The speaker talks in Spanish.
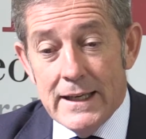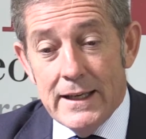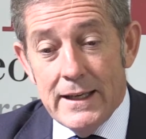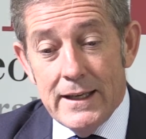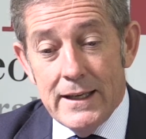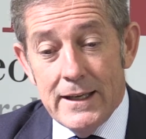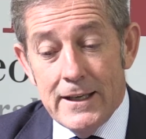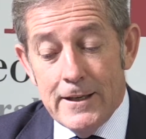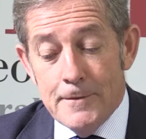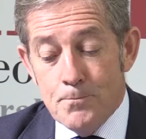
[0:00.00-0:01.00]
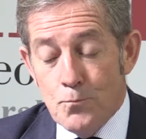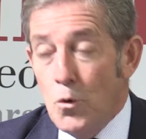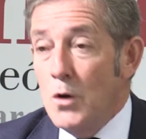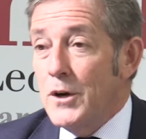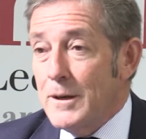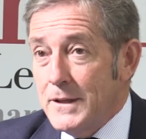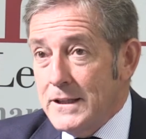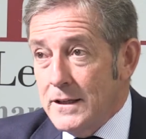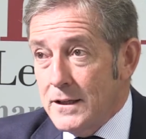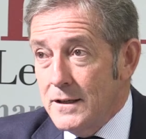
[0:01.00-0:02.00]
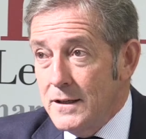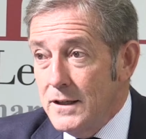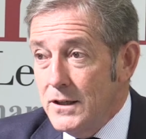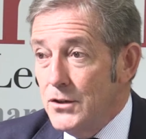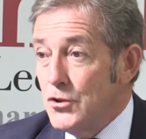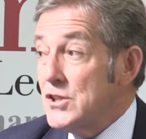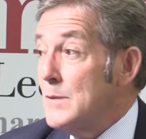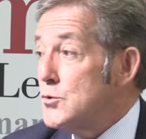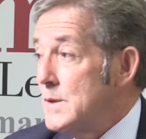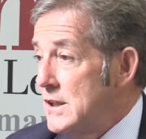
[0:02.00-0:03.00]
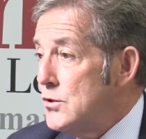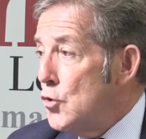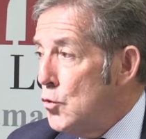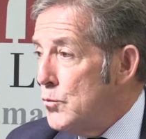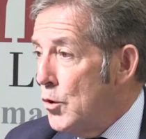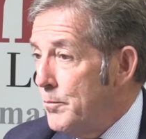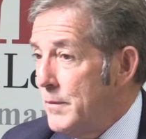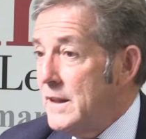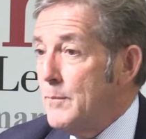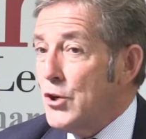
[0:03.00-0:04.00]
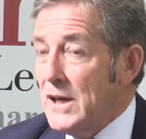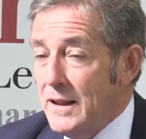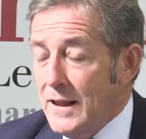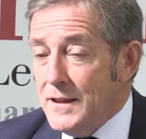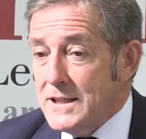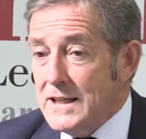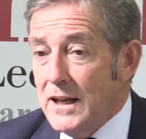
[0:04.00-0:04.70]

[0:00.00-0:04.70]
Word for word: Eh, vuelvo a repetir, no estamos vendiendo humo, vendemos realidades.